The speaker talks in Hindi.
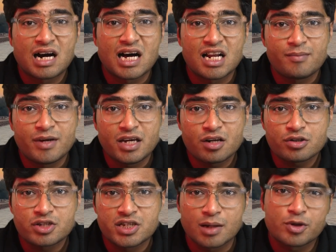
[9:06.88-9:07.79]
हाल भी
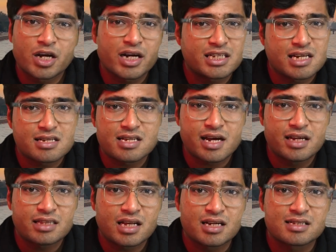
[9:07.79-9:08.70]
कुछ यमुना के जैसा
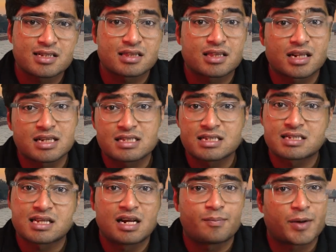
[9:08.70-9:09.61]
ही था सत्तर अस्सी
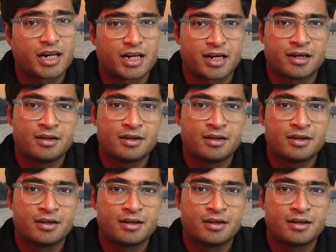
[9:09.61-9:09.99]
साल पहले